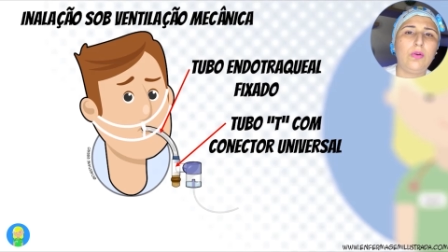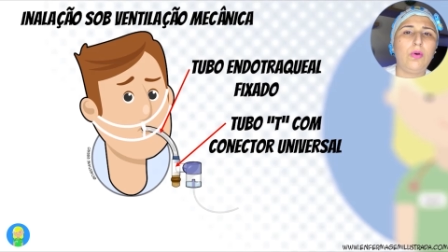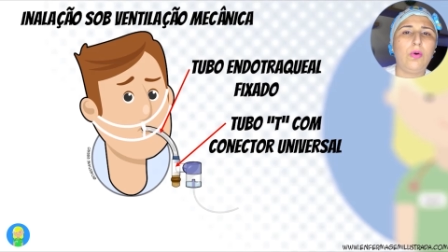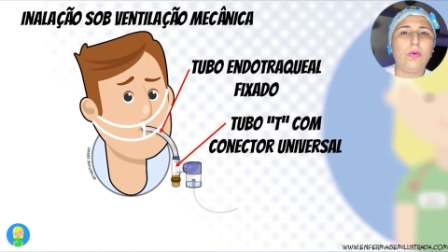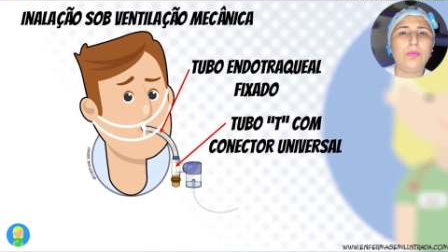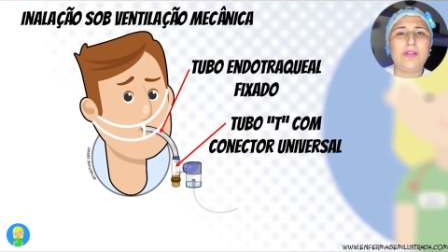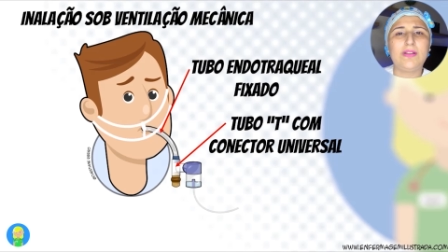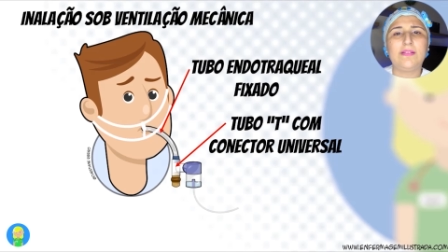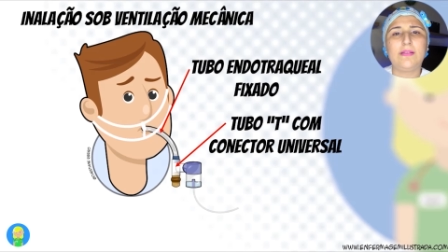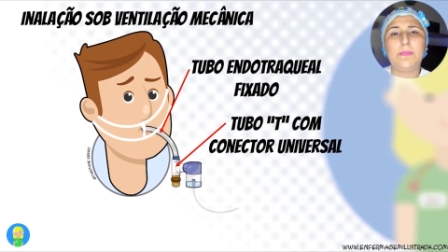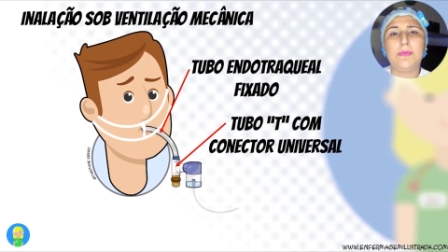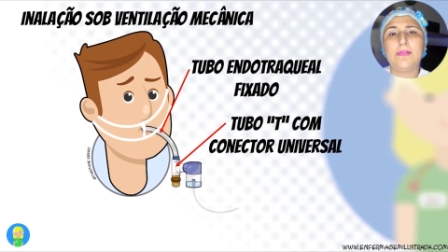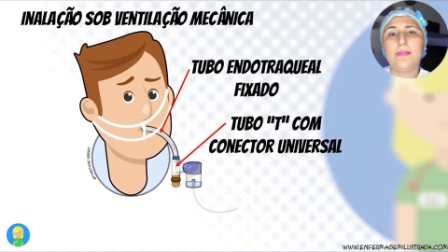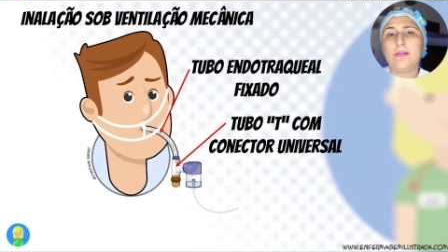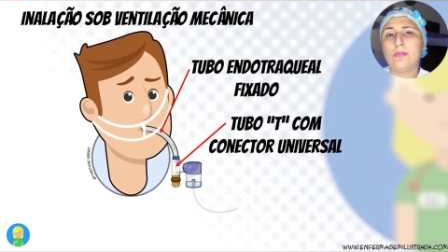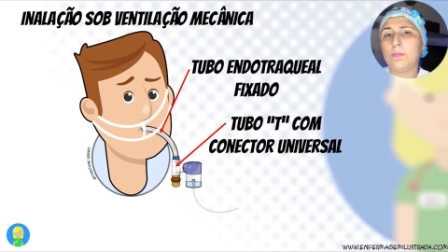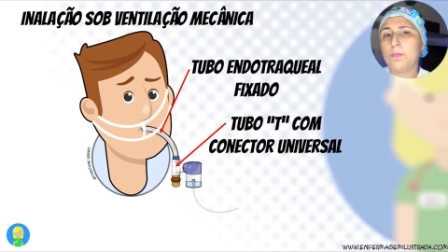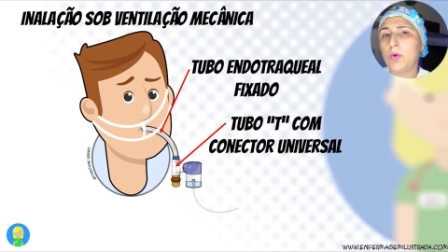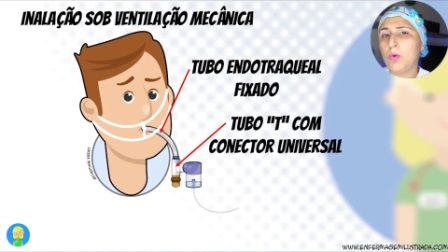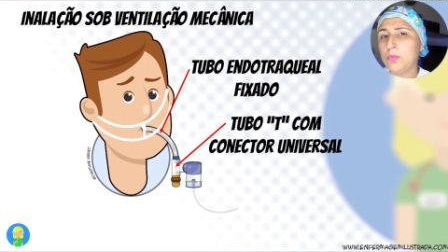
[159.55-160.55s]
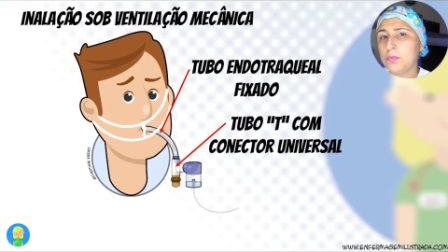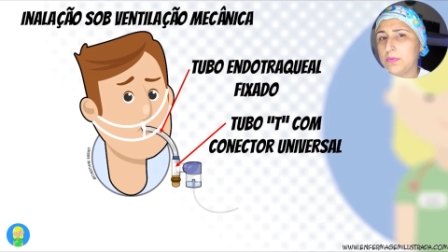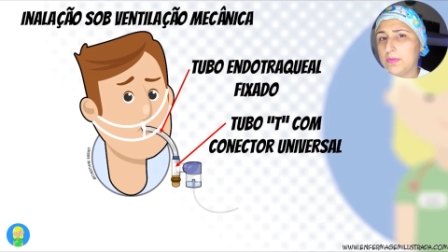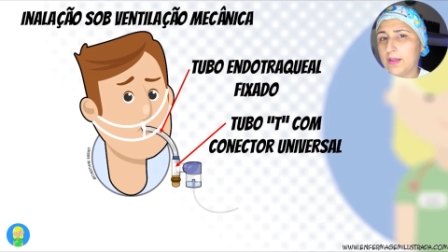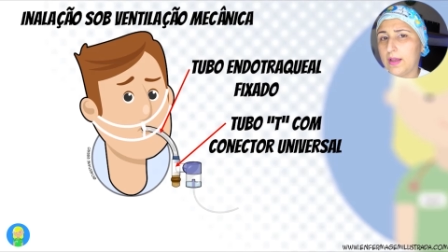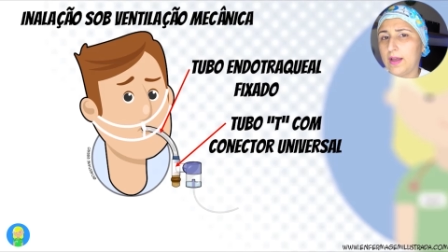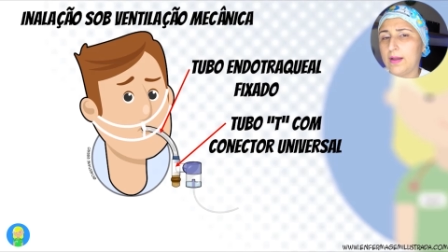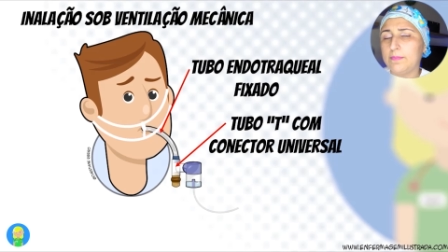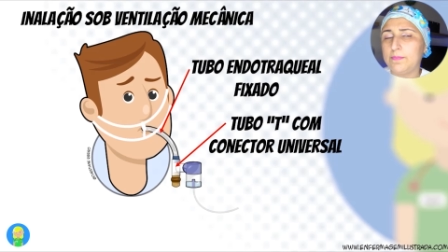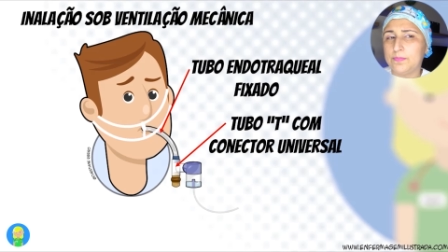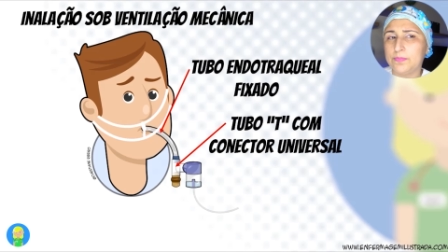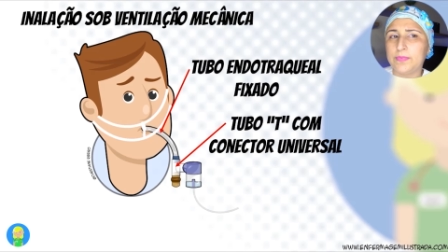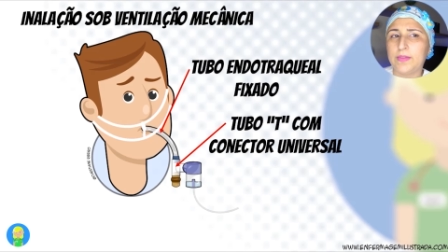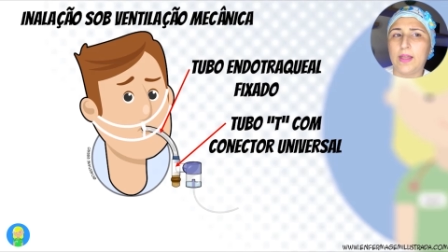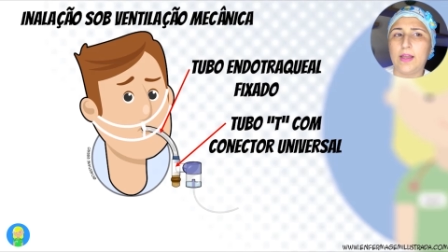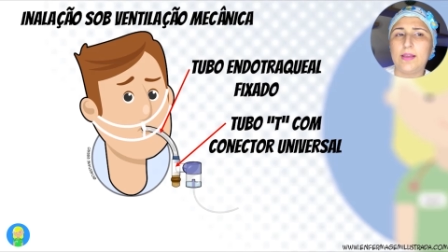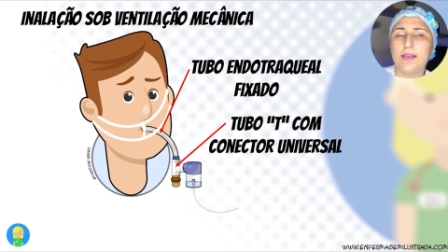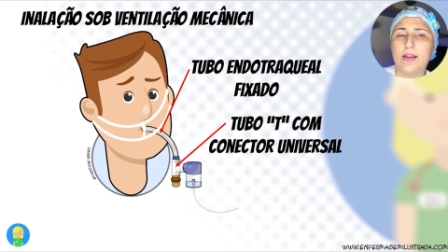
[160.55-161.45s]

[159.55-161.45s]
outras que precisam montar, tá?